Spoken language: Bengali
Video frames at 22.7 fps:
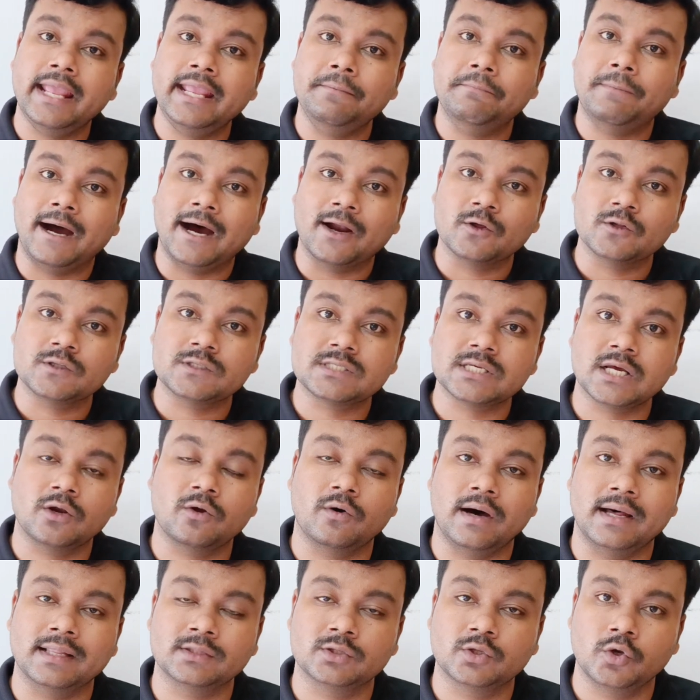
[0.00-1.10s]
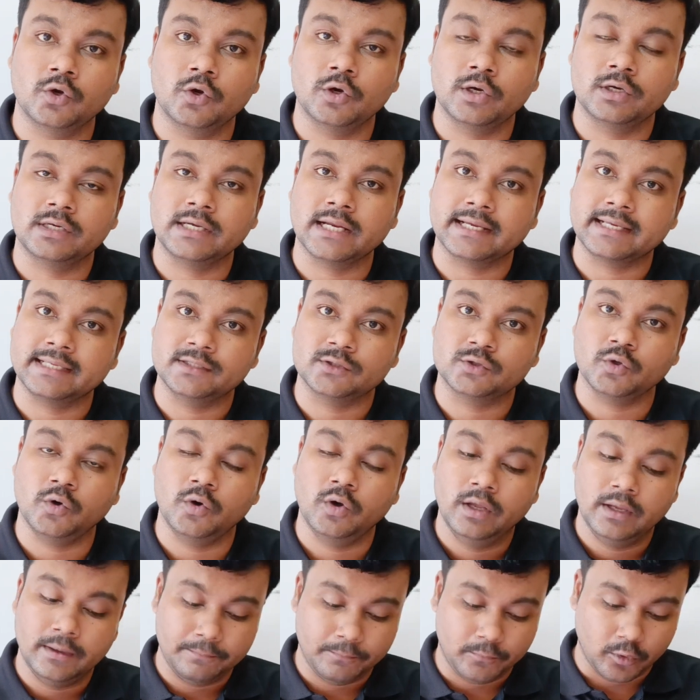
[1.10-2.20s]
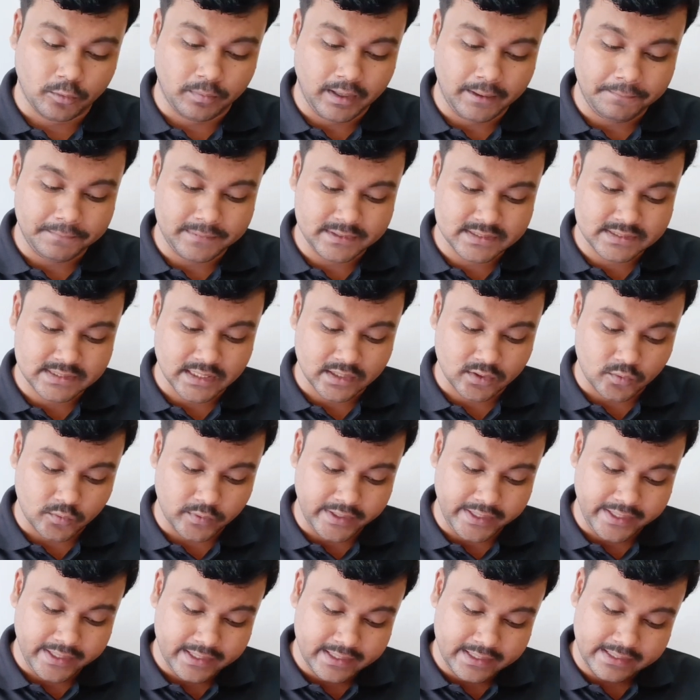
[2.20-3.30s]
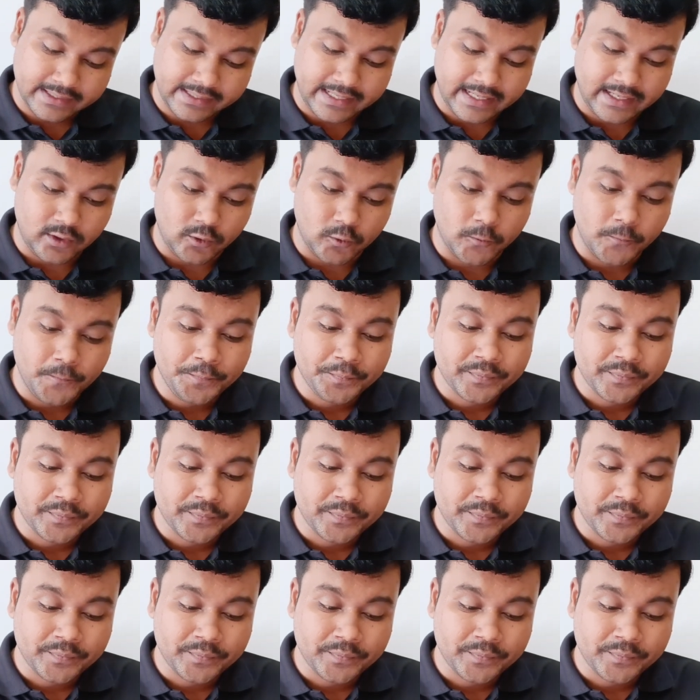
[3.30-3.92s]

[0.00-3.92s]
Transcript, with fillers: এই ভারত ছাড়ো আন্দোলনটা কিন্তু প্রভাব বিস্তার করে গেল